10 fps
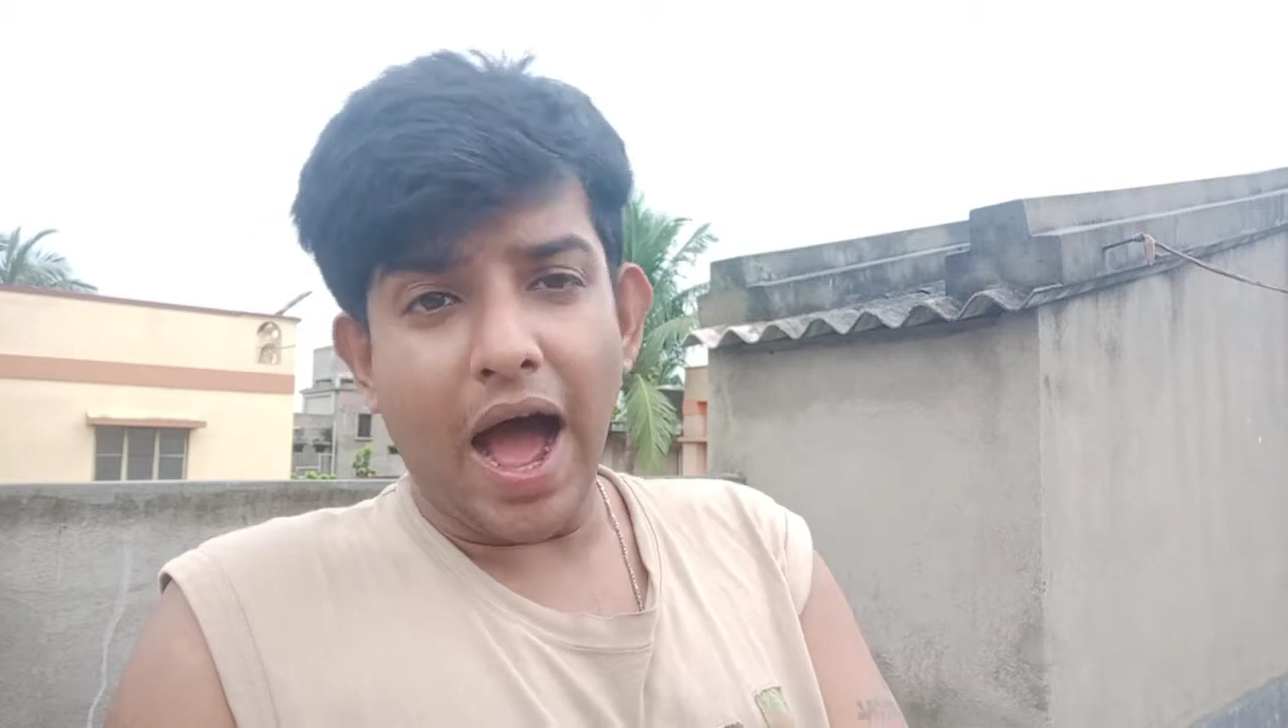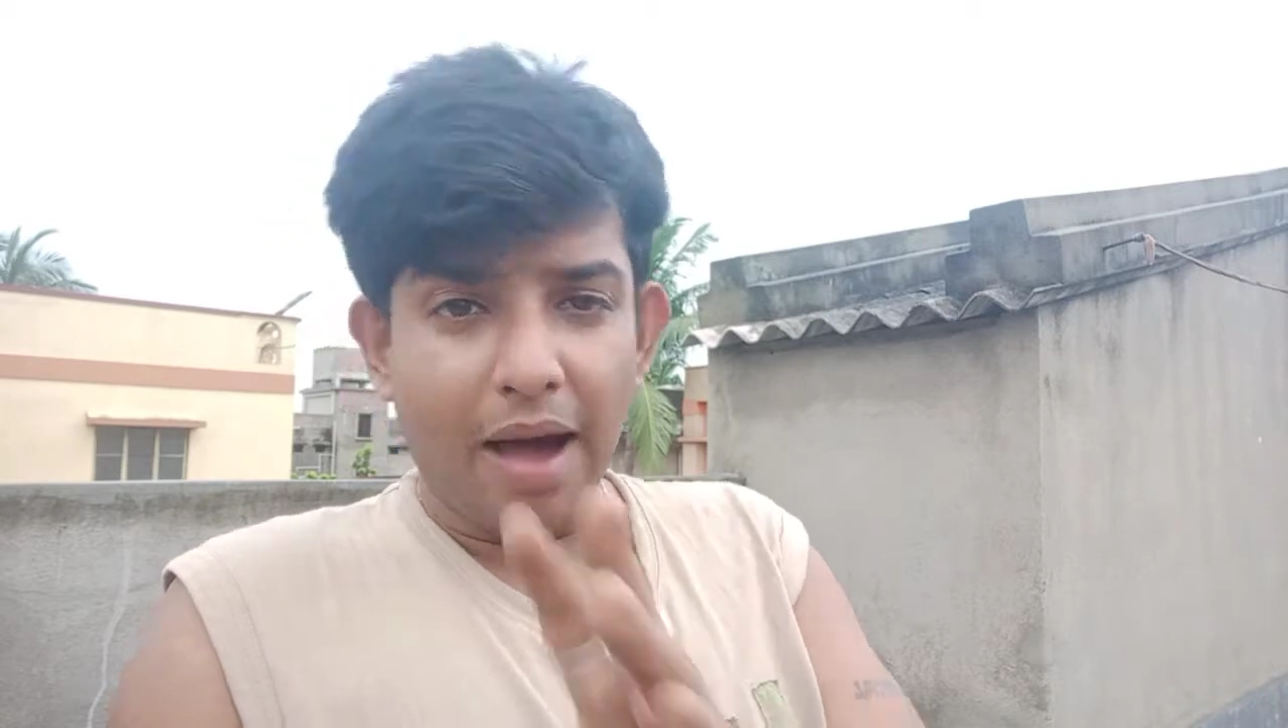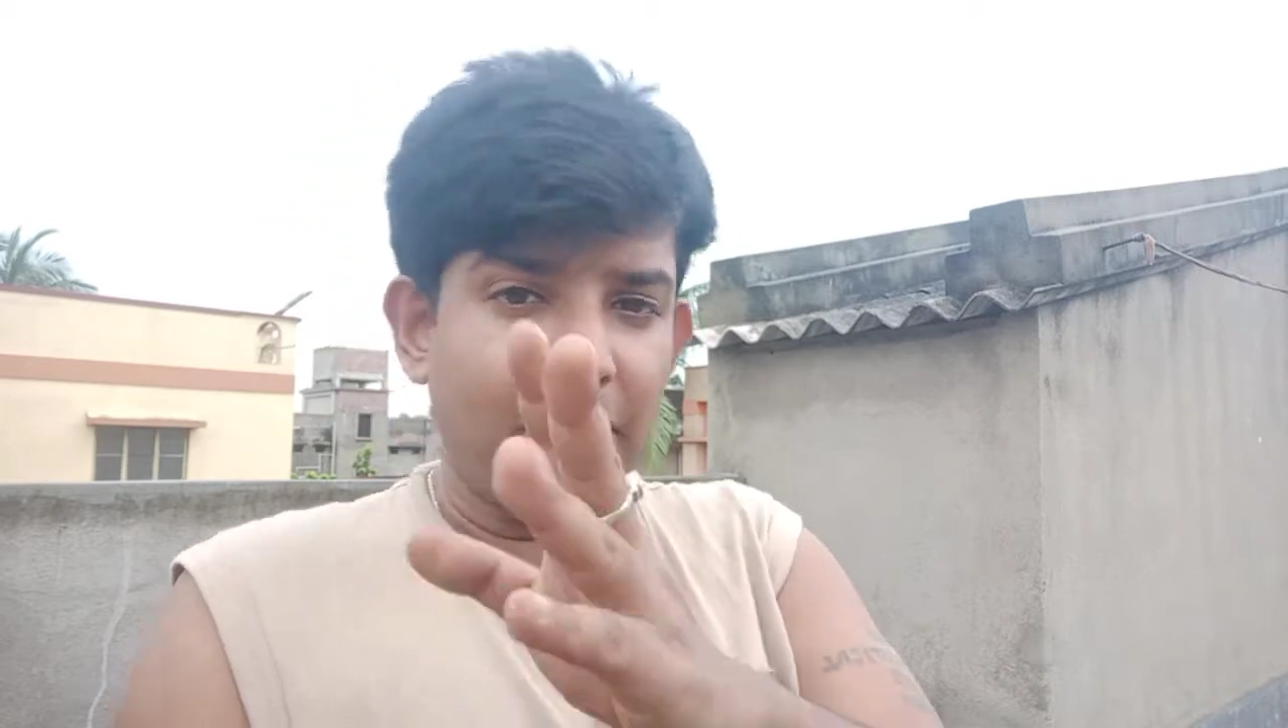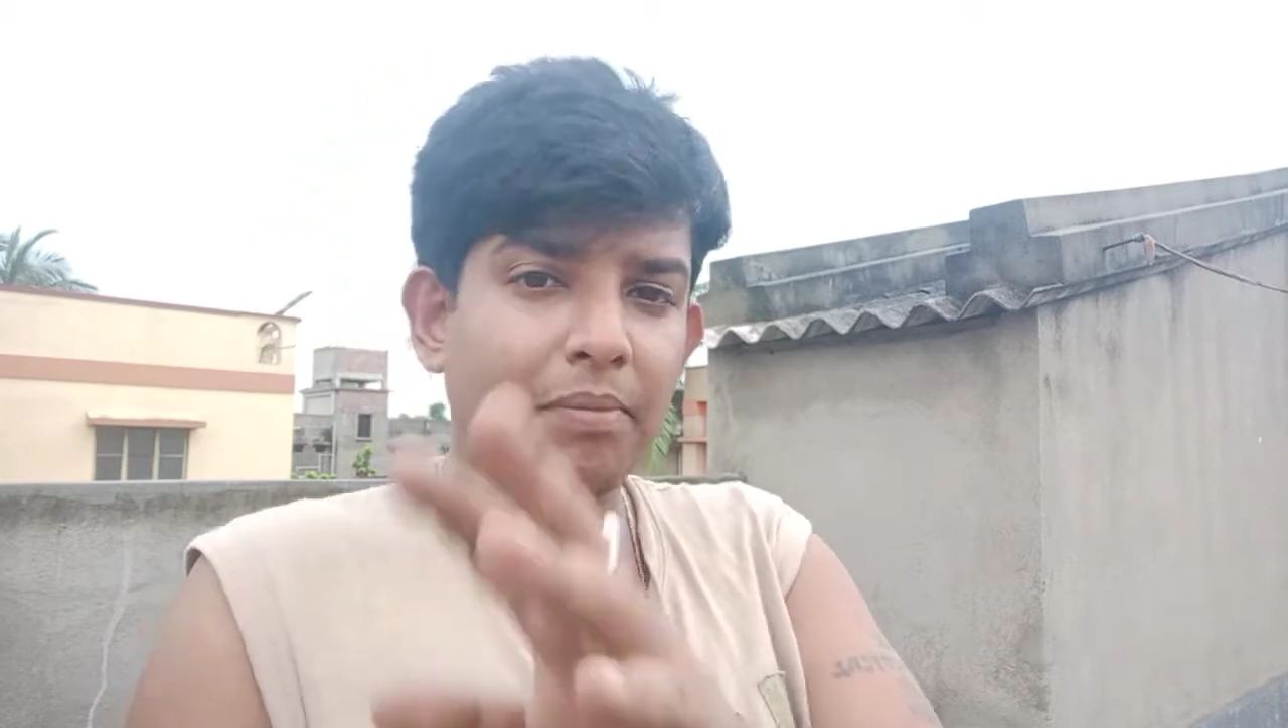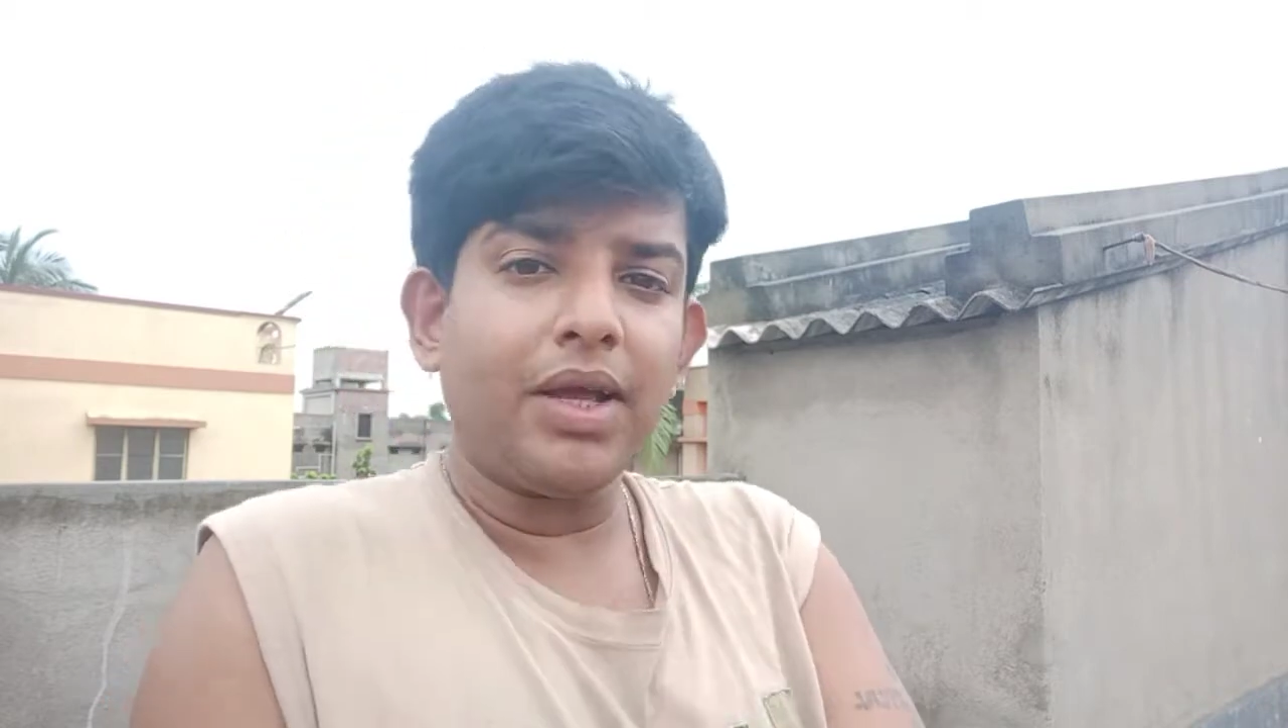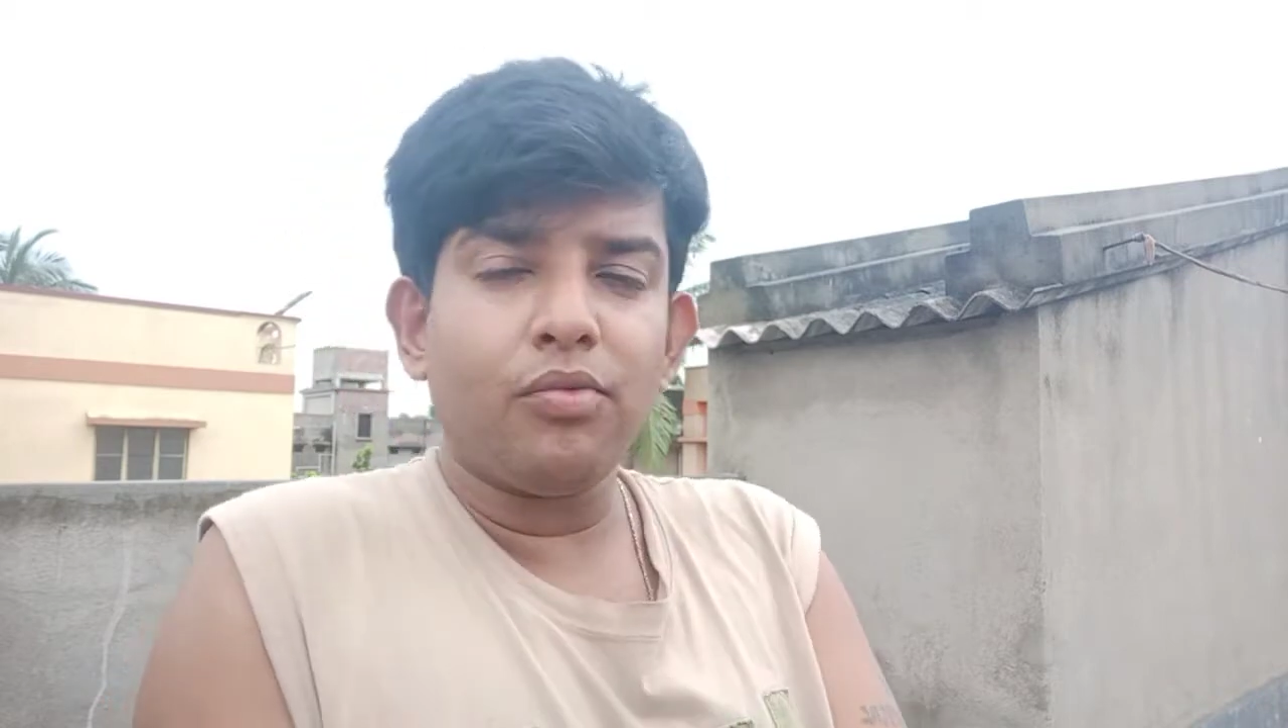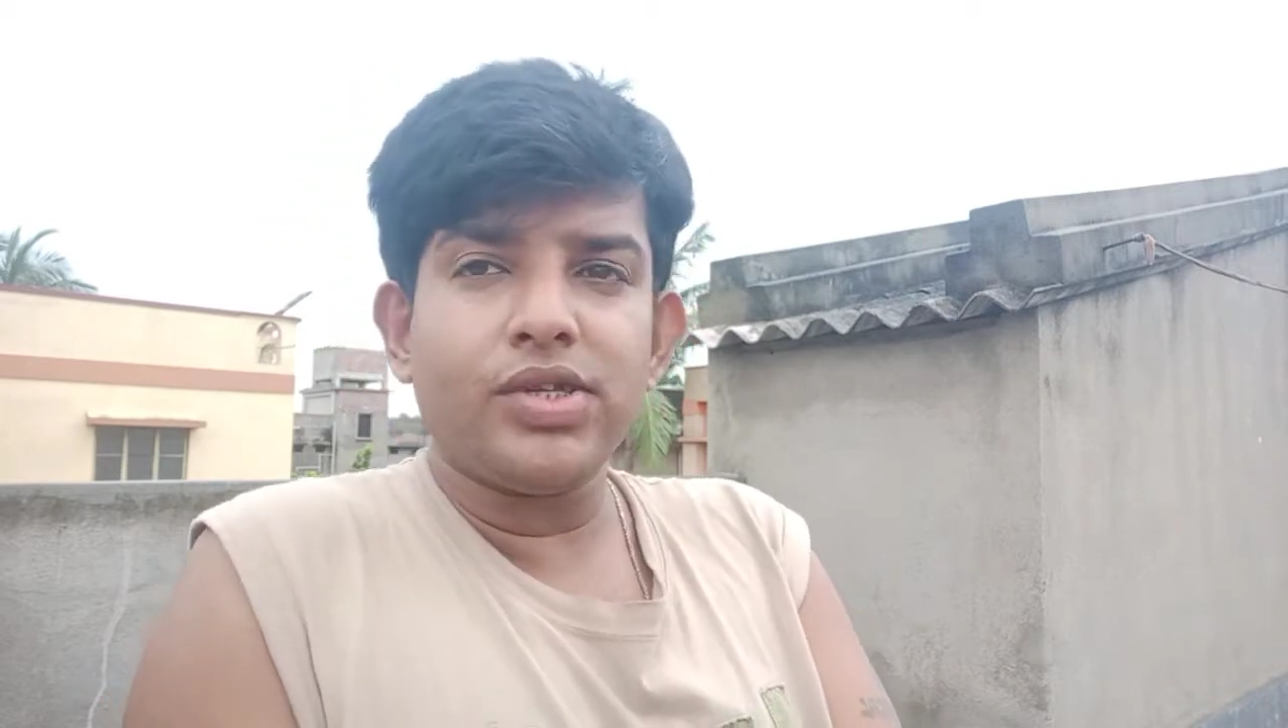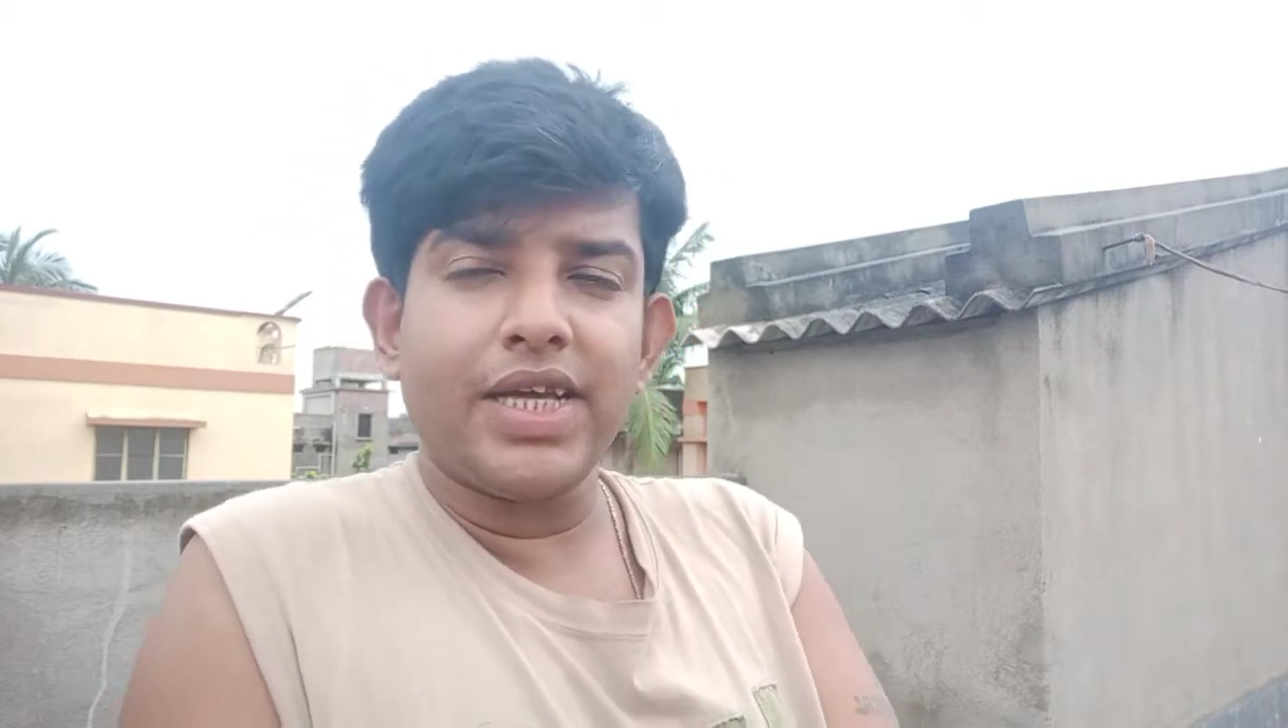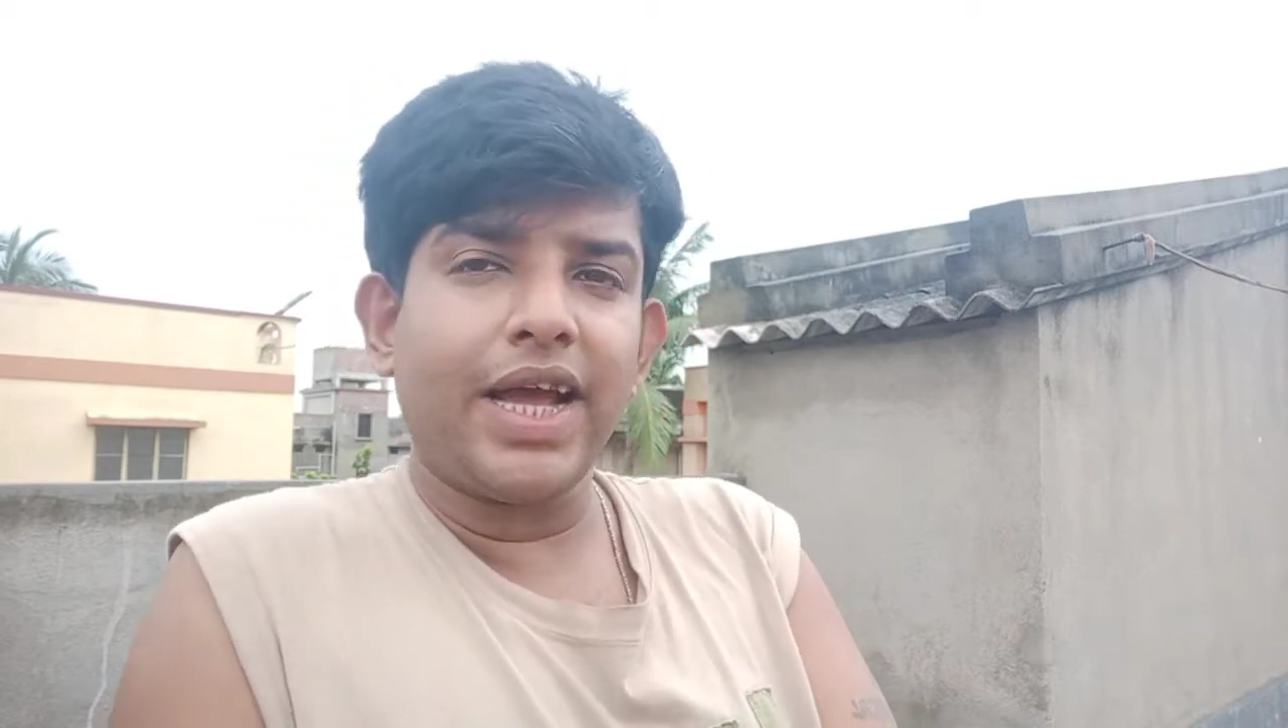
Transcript: আমি আপনাকে বলছি